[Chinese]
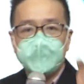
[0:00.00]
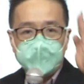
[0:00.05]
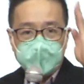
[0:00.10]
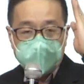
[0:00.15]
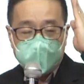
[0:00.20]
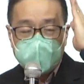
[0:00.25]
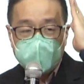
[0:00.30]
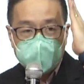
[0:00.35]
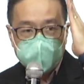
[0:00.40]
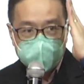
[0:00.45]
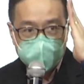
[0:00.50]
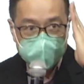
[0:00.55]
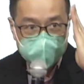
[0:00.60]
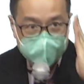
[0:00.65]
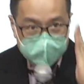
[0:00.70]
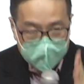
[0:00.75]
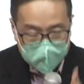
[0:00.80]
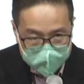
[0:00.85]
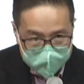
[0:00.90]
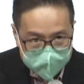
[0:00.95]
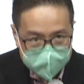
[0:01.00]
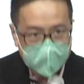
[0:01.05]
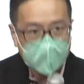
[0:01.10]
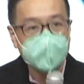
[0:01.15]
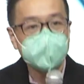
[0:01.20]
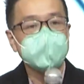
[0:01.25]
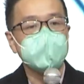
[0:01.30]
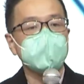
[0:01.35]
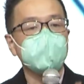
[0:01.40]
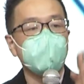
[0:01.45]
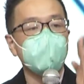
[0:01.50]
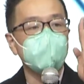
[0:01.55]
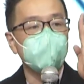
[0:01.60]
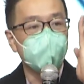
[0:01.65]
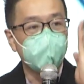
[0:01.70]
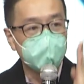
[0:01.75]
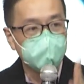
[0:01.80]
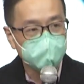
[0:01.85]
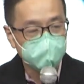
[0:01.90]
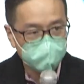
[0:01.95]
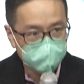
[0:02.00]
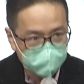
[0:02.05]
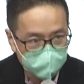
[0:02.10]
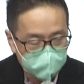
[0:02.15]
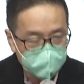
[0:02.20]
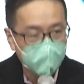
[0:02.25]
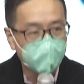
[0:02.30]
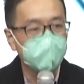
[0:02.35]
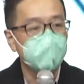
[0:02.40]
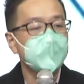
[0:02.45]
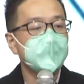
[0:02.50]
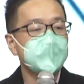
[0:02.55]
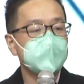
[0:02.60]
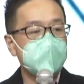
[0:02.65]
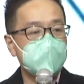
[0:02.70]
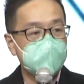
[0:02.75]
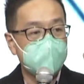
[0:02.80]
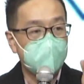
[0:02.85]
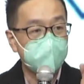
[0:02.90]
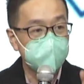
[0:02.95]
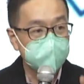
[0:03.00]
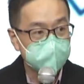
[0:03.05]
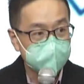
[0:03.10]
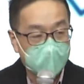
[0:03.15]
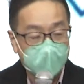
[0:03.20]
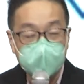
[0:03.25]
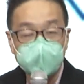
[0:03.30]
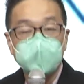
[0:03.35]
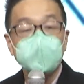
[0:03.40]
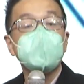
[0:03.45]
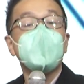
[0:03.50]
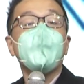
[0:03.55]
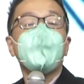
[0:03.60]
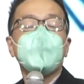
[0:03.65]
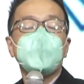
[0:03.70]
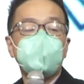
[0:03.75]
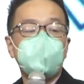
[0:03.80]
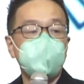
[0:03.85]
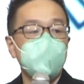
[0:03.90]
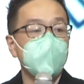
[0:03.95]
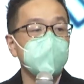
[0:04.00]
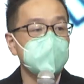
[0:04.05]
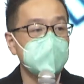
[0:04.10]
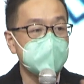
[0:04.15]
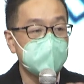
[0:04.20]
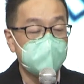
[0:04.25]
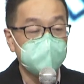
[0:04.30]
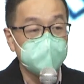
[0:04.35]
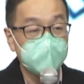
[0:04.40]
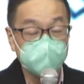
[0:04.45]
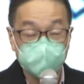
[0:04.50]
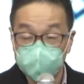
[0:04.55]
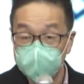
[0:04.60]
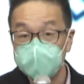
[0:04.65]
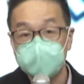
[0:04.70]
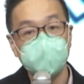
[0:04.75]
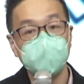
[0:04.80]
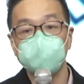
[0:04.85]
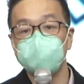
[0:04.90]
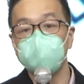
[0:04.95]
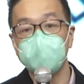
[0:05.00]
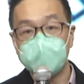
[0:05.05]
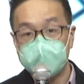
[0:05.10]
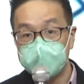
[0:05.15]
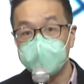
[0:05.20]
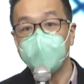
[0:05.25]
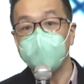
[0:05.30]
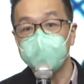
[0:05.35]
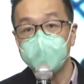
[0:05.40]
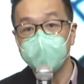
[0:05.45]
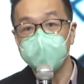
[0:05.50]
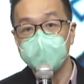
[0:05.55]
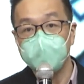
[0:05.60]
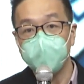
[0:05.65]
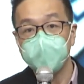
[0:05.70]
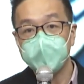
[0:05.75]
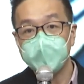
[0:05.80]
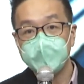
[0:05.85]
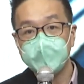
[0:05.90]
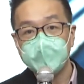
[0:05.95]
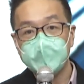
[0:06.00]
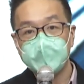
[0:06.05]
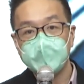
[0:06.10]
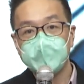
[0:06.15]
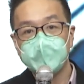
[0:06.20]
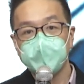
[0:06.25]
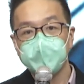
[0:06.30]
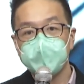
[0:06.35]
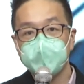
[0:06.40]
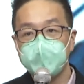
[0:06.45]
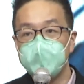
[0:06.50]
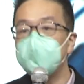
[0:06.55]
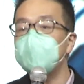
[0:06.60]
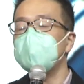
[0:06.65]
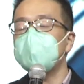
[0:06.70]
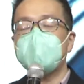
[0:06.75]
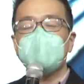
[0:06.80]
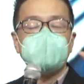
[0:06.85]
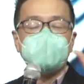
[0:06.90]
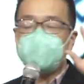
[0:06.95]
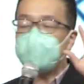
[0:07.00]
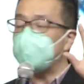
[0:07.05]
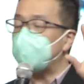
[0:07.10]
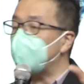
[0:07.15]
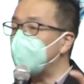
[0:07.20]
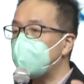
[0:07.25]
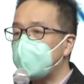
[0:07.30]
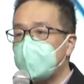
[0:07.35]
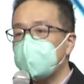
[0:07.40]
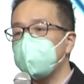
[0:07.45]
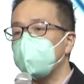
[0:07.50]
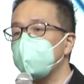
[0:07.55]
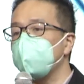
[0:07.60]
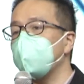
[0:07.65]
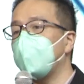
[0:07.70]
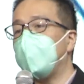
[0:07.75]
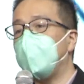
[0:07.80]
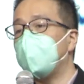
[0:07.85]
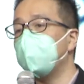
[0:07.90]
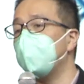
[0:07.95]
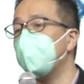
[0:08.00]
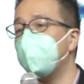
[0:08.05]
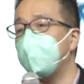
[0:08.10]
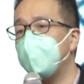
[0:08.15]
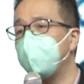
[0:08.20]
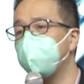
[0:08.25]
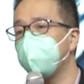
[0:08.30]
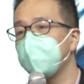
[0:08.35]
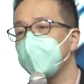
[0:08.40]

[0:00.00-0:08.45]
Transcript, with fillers: 一定是在家里头，我们需要给他们扎根，需要给他们那最正确的教导的。哎，你可以相信，可以大声说阿妹吧。